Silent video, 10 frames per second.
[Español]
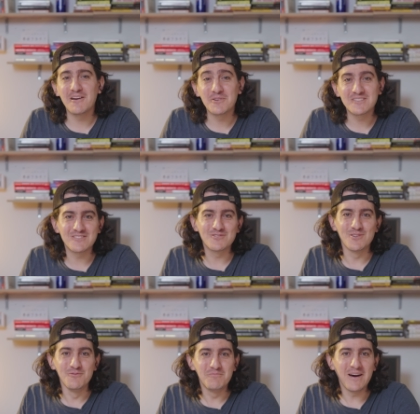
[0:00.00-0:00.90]
a mostrar
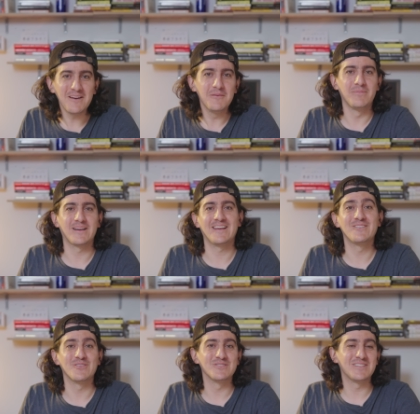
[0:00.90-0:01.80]
solo un par para que
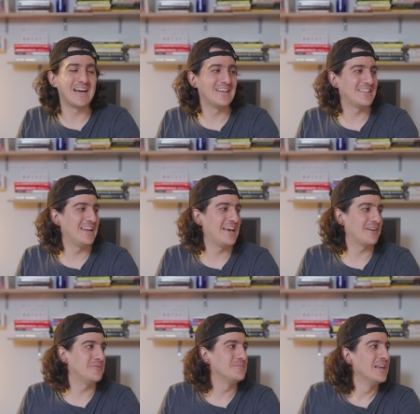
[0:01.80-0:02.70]
esto no se haga tan
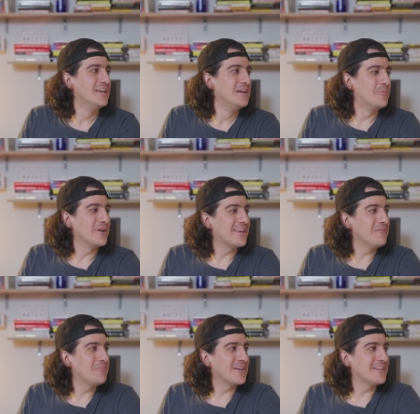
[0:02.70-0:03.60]
largo. Por
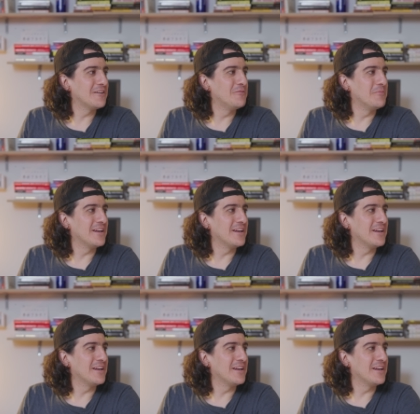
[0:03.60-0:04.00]
ejemplo, aquí tenemos,